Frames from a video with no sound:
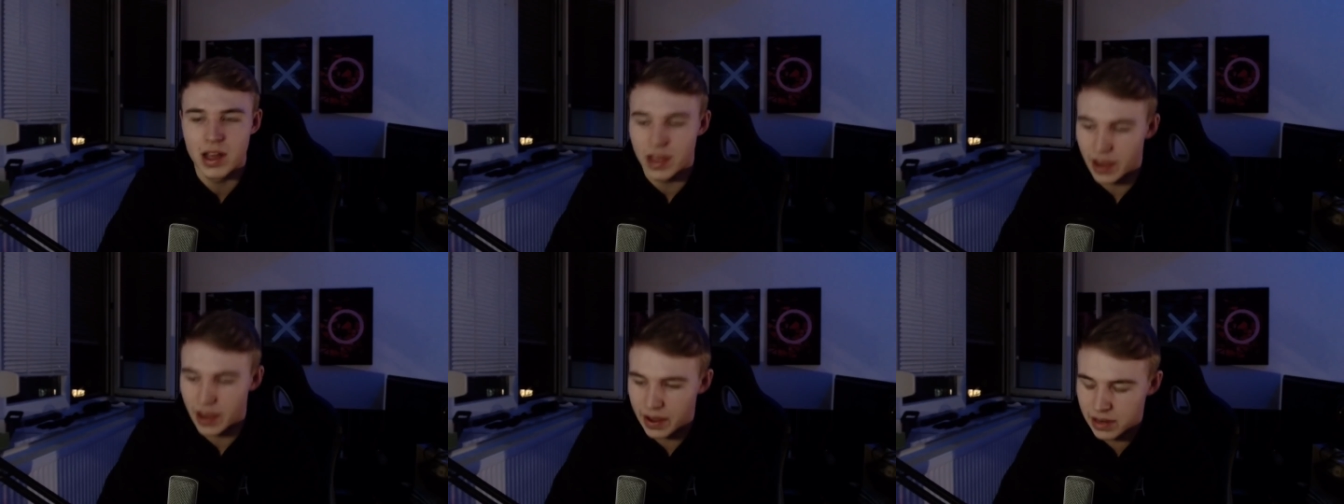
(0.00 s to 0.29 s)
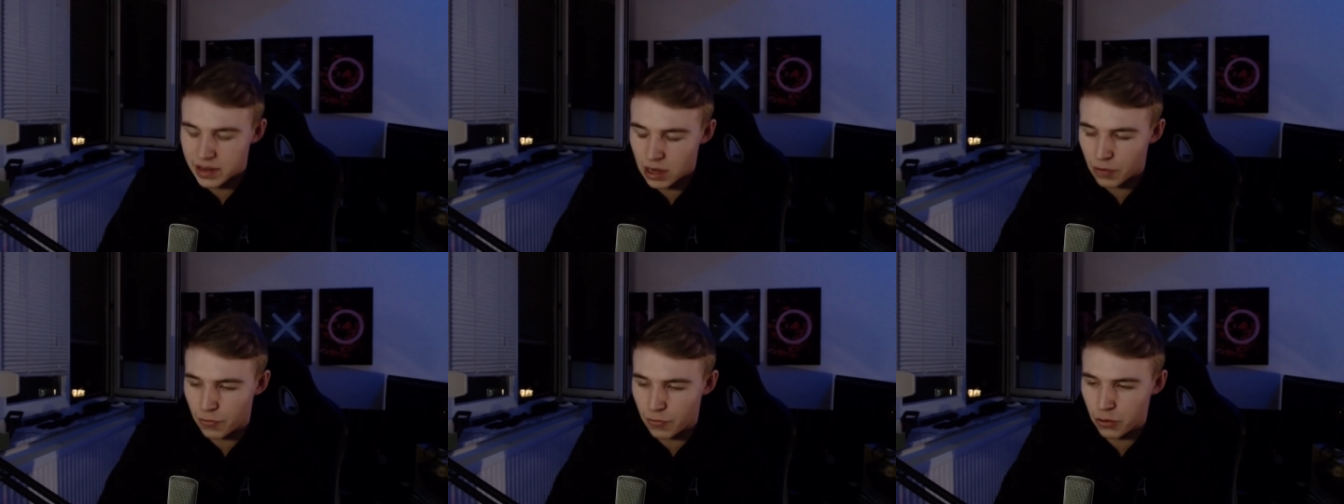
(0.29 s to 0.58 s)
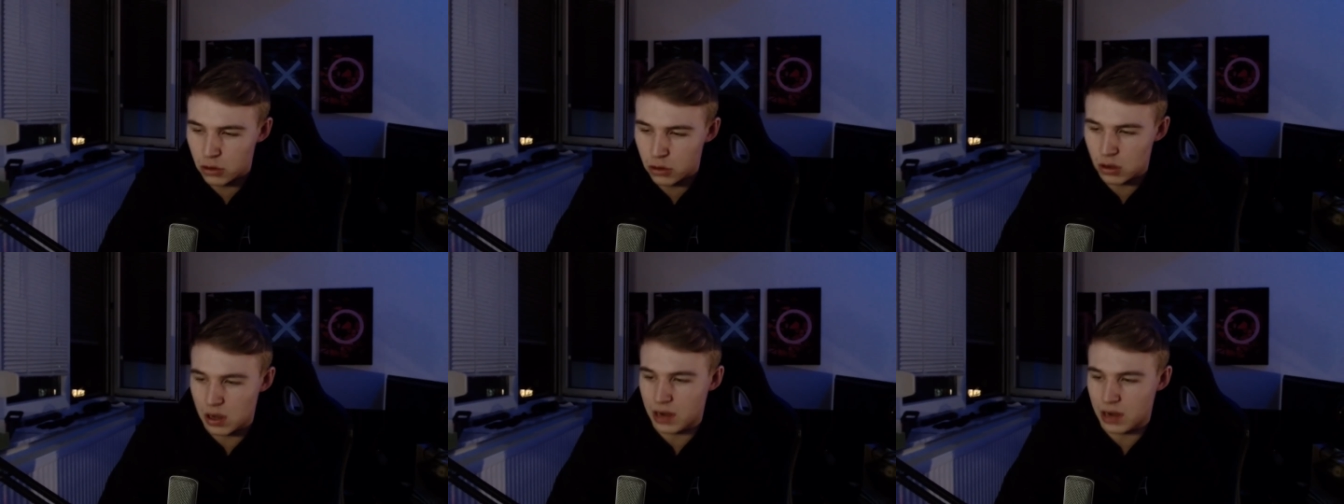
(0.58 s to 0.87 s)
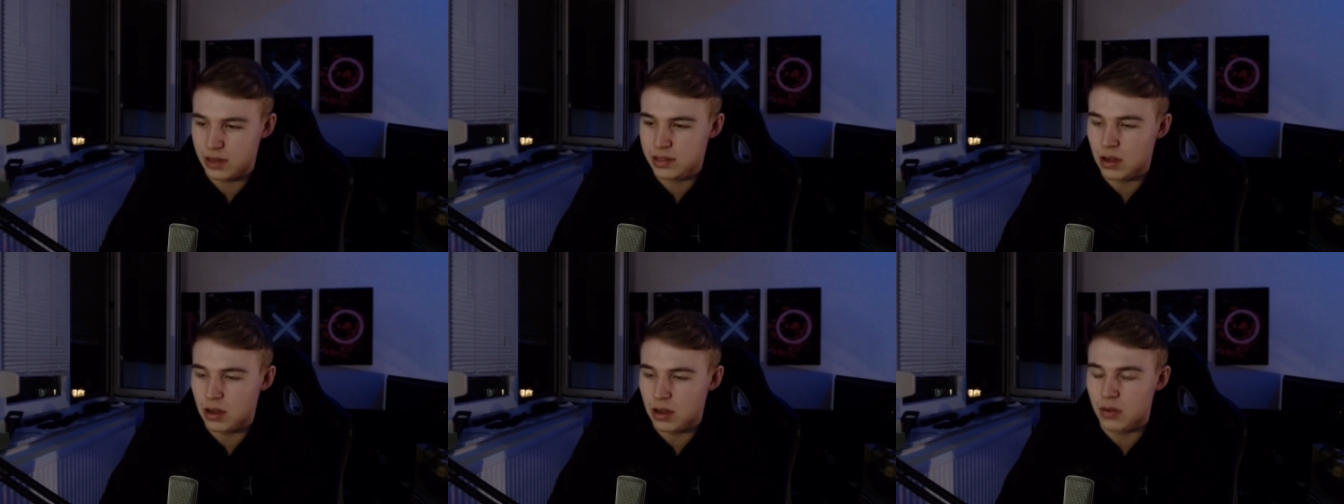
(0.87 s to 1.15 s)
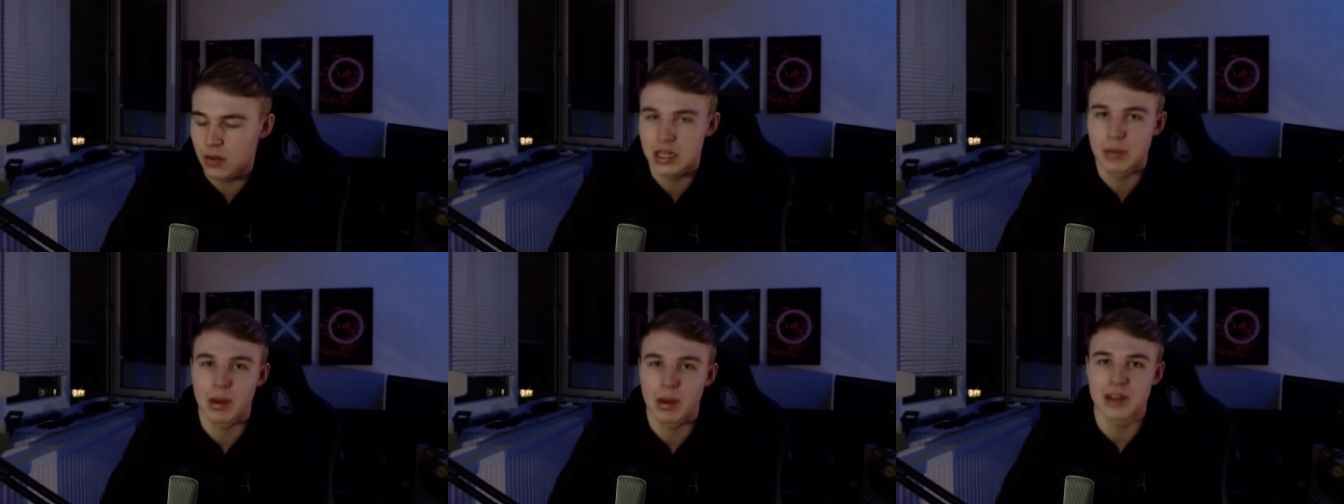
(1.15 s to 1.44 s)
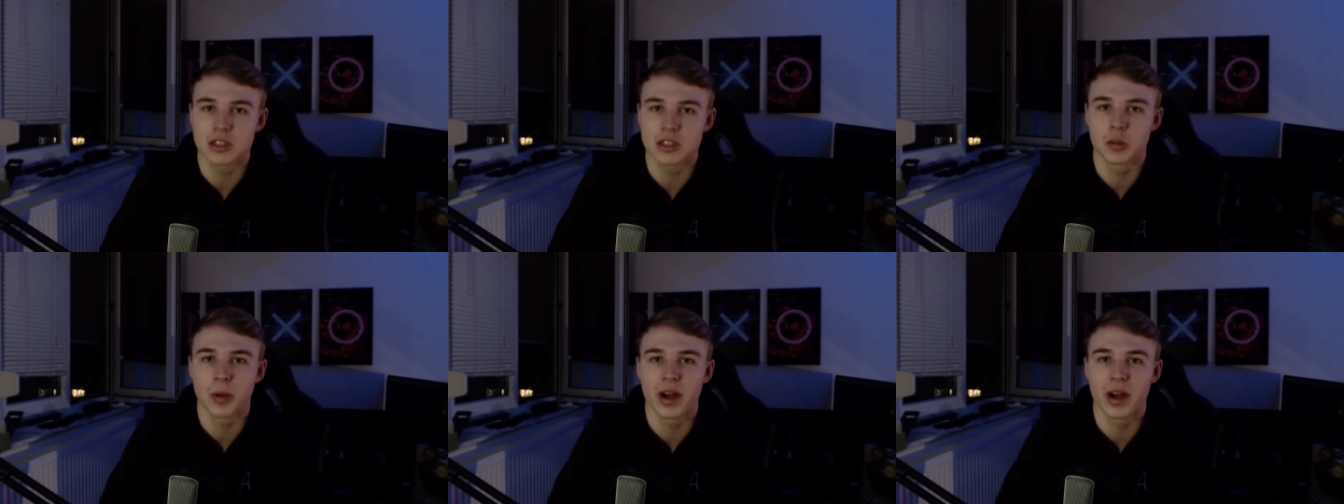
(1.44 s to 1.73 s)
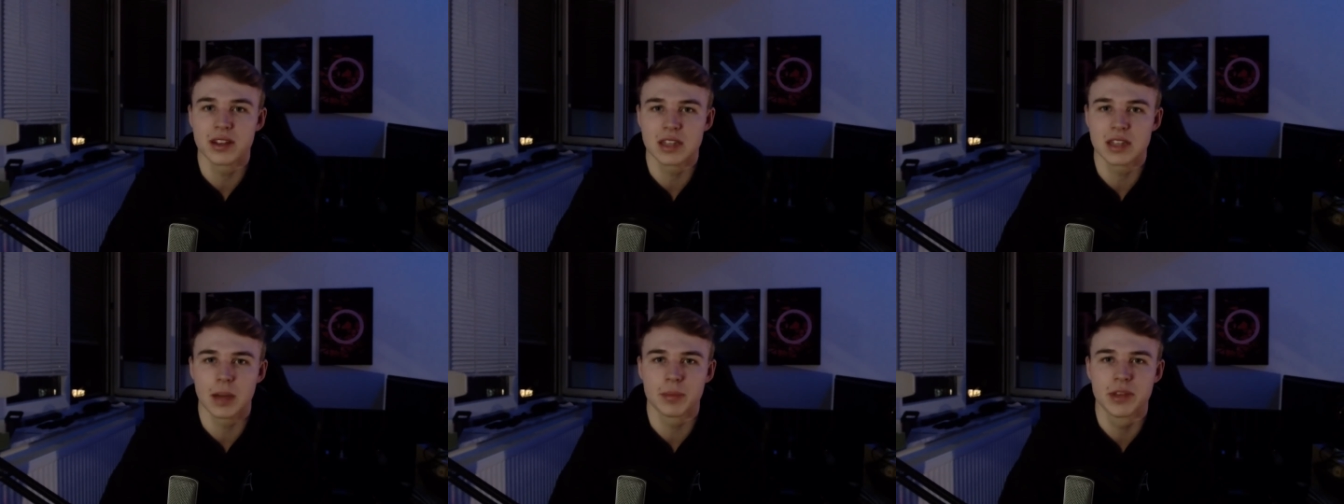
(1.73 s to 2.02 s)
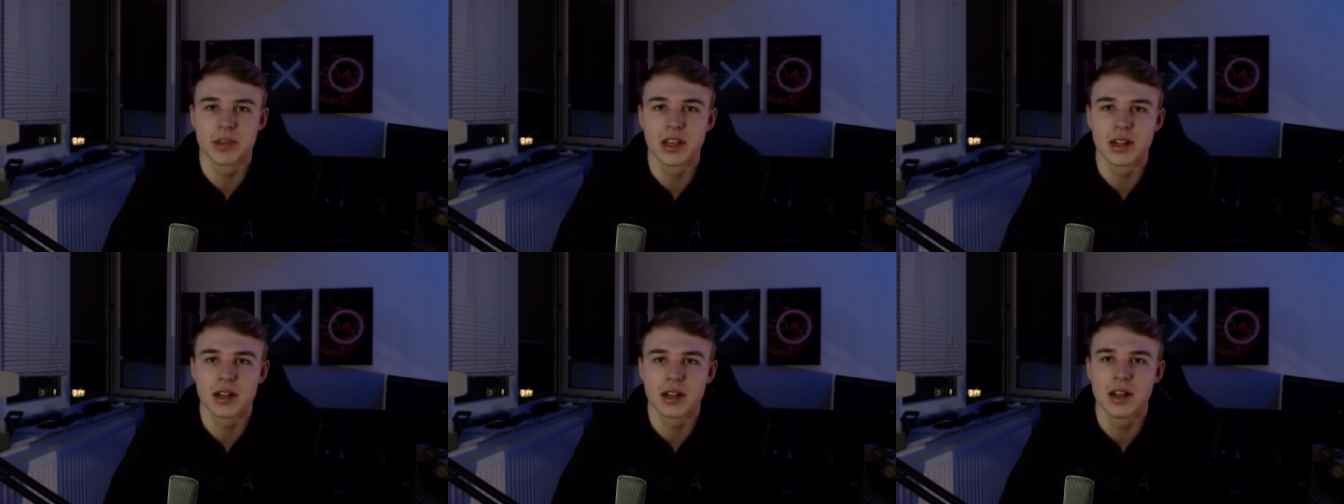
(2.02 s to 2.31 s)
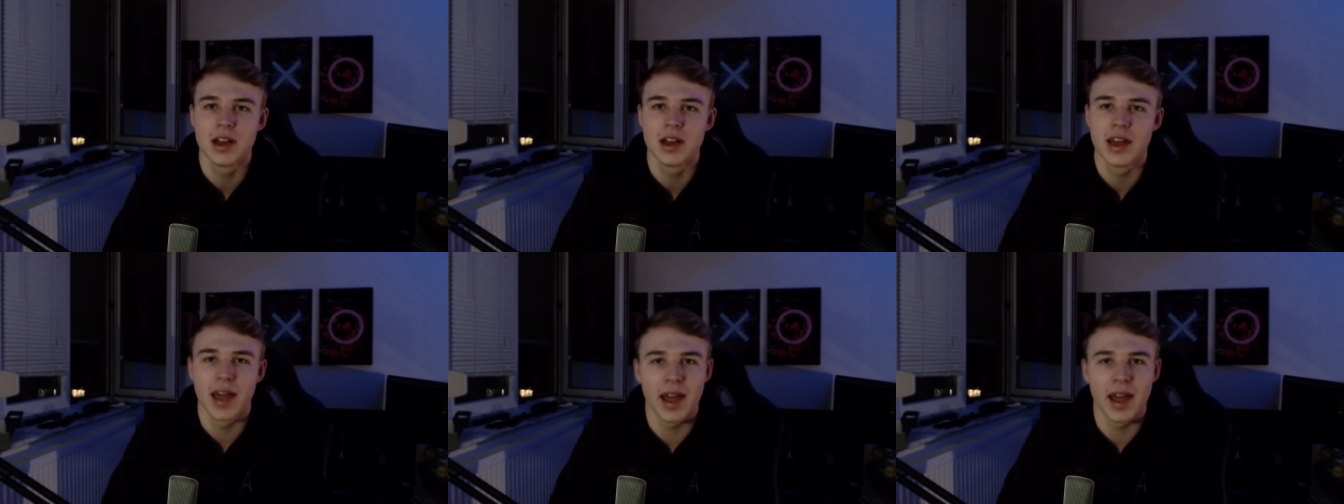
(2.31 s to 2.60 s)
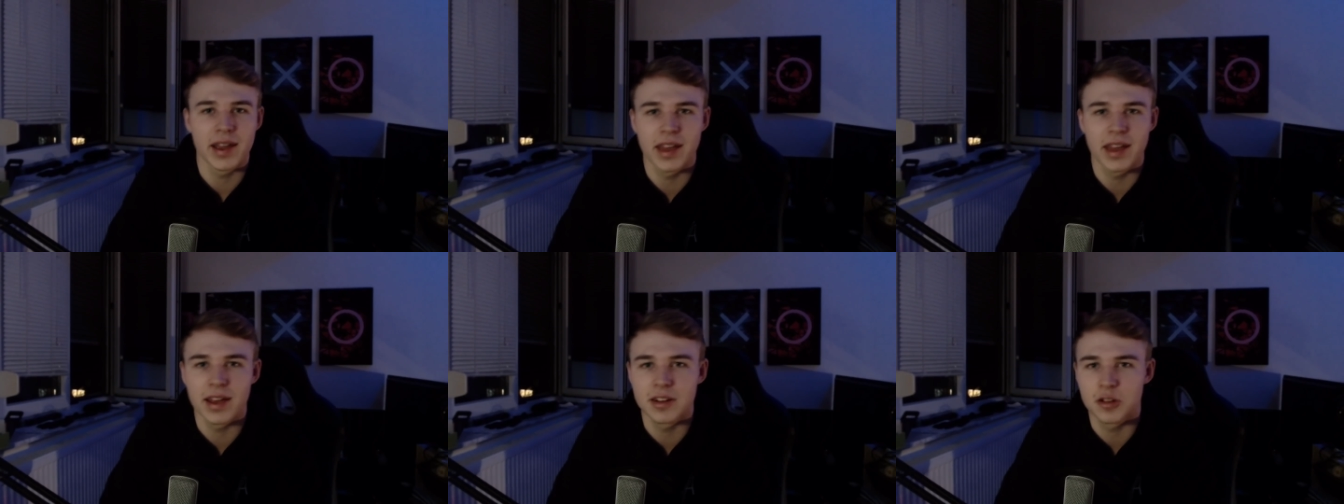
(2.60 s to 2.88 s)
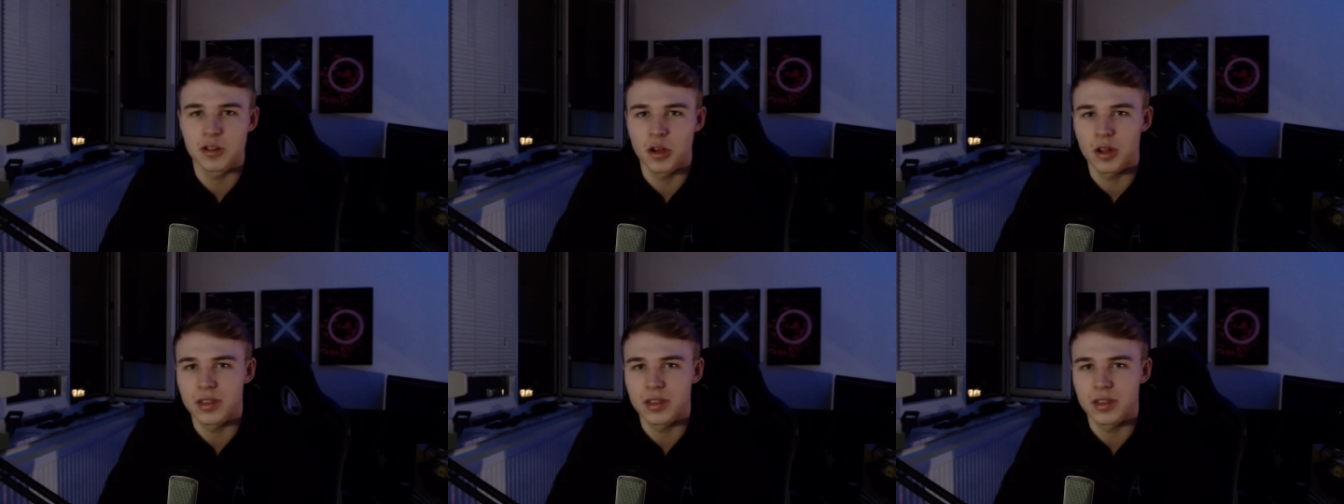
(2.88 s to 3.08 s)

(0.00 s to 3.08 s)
in Erfüllung gegangen ist. Außerdem hast du bereits am Titel erkennen können,